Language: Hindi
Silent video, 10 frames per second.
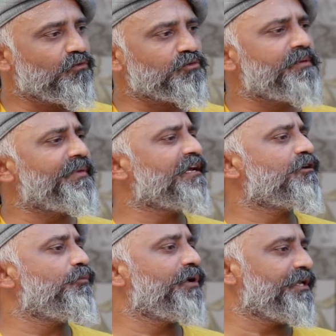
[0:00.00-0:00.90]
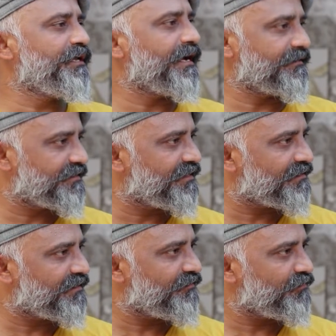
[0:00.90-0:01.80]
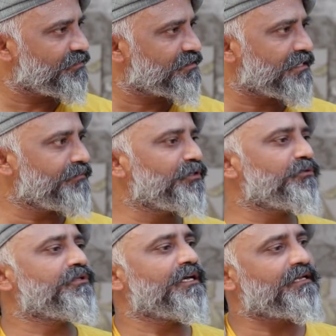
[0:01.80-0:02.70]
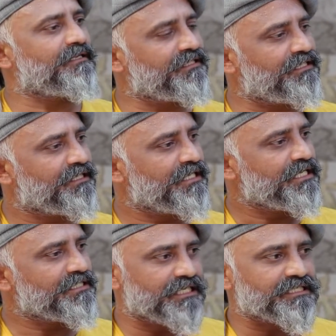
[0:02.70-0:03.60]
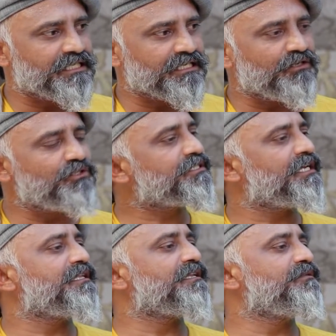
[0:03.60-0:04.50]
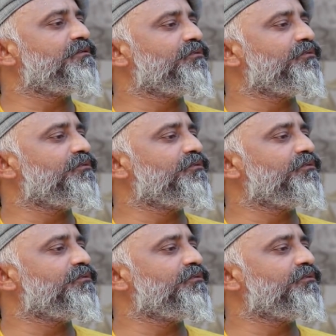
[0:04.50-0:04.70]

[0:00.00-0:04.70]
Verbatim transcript: उसमें मैंने कॉमेडी एक्ट किया था जिसके अंदर मिथुन दादाजी जैसे कि जिसके अंदर